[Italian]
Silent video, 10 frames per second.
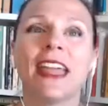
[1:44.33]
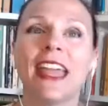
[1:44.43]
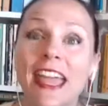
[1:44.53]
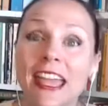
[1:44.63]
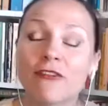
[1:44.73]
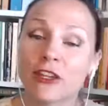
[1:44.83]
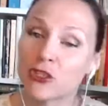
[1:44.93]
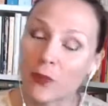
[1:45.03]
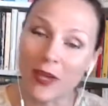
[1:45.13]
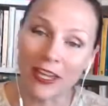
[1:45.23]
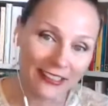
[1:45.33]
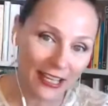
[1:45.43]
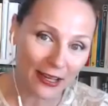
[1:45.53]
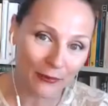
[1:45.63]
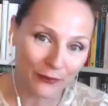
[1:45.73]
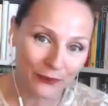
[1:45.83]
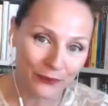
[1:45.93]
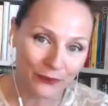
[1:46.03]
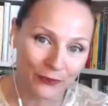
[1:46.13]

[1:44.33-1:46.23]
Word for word: e faccio parte da, mh,